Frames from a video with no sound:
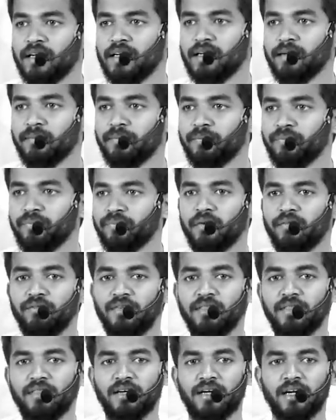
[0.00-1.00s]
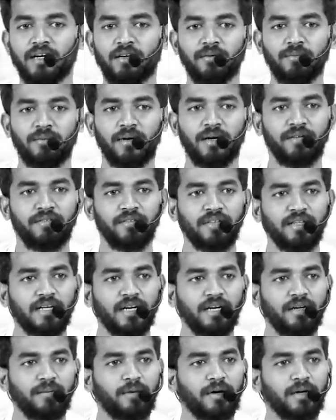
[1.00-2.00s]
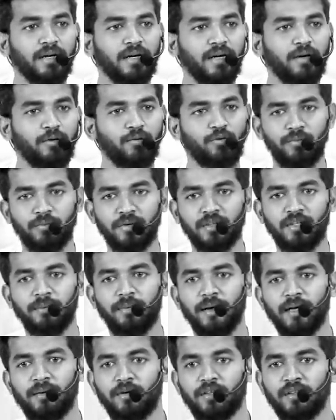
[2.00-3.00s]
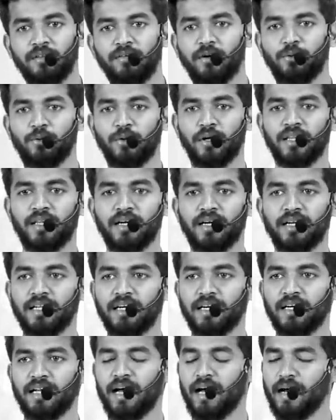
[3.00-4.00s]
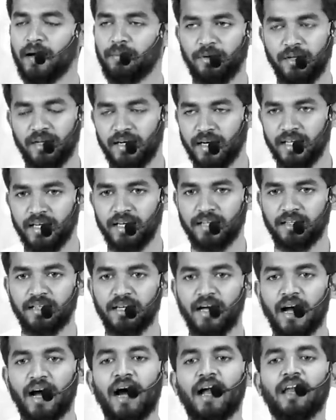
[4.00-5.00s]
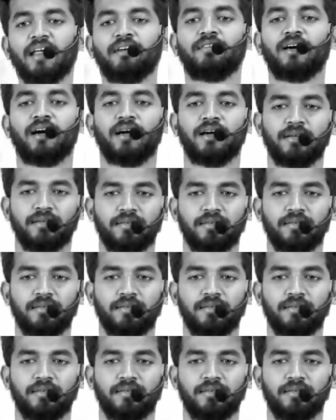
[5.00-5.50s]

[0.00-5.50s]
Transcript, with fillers: என்ன விந்து கட்டுப்பாடு விந்து கட்டுப்பாடுனா குடும்பத்துக்கு பயன்படுத்தவே கூடாதாங்கன்னு கேட்டால் அப்படி கிடையாது அளவாக